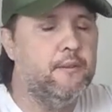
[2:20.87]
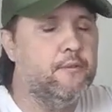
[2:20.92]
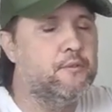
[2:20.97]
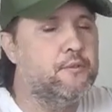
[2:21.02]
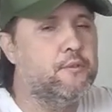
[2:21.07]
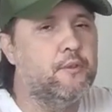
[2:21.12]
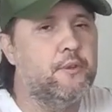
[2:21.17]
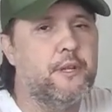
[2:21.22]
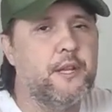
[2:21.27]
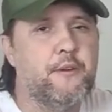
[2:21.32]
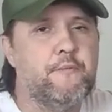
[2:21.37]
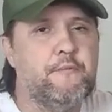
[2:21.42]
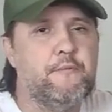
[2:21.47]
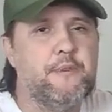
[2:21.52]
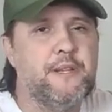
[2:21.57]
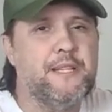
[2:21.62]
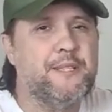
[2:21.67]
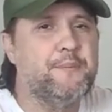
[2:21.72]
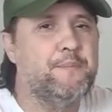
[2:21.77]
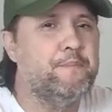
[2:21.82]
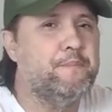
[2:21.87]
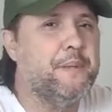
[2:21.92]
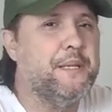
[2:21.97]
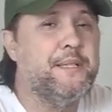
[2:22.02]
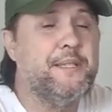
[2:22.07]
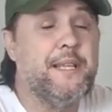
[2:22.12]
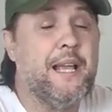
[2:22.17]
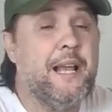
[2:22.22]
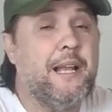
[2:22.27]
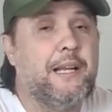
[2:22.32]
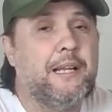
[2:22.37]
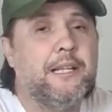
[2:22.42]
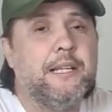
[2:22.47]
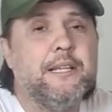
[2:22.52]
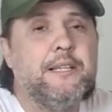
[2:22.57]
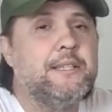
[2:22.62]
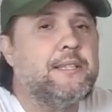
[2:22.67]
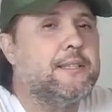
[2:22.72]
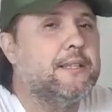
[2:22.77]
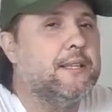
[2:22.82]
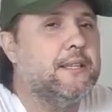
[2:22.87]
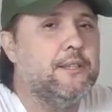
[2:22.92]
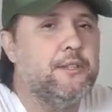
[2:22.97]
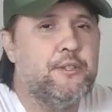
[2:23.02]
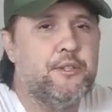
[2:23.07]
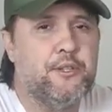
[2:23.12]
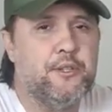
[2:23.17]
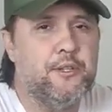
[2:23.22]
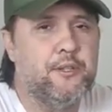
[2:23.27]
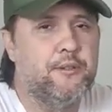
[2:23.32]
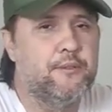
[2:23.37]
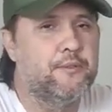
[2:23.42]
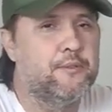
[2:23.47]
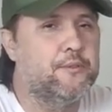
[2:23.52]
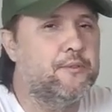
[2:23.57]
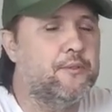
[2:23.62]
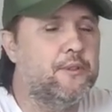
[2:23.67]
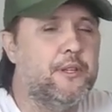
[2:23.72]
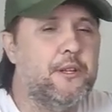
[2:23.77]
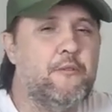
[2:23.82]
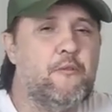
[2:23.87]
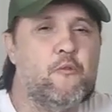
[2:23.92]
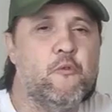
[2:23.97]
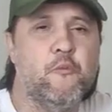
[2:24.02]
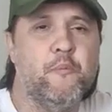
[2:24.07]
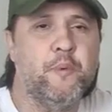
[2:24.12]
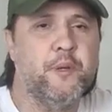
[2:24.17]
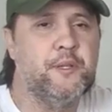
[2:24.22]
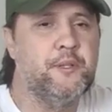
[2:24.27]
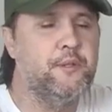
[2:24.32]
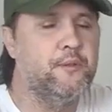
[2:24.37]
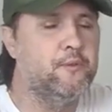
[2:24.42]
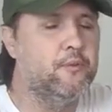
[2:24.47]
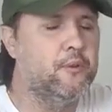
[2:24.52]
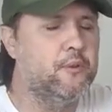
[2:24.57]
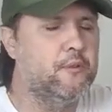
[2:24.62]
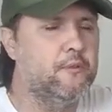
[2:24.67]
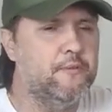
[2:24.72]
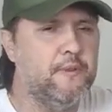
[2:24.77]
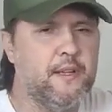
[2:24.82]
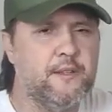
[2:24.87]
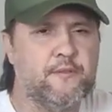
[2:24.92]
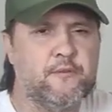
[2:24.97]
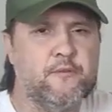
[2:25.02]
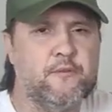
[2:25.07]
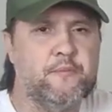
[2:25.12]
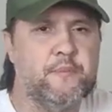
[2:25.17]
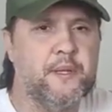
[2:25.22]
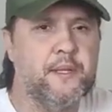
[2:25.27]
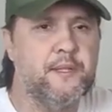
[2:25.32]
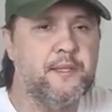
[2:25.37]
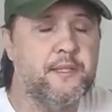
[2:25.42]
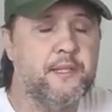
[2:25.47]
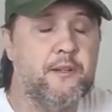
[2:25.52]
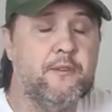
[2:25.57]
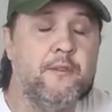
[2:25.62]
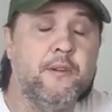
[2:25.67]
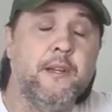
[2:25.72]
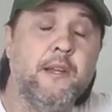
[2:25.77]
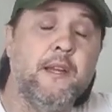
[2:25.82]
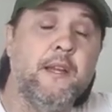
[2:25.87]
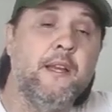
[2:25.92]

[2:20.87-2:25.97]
Eu não sou nenhum especialista em tiro, não sou nenhum competidor, não faço competição,